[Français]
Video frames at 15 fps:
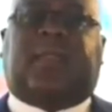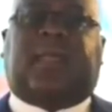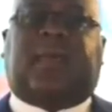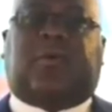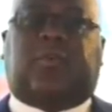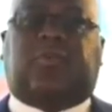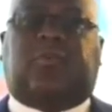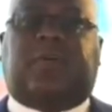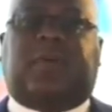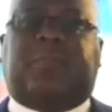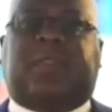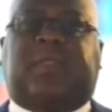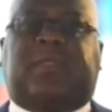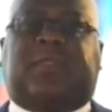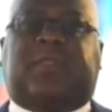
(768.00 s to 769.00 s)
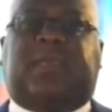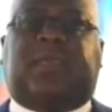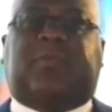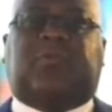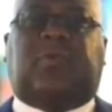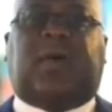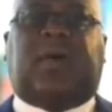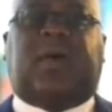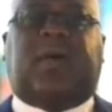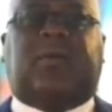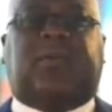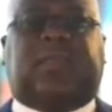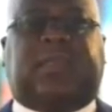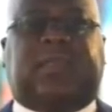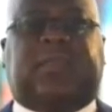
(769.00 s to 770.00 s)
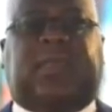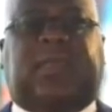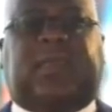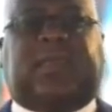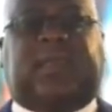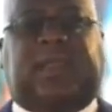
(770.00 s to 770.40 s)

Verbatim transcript: La redevabilité sera un critère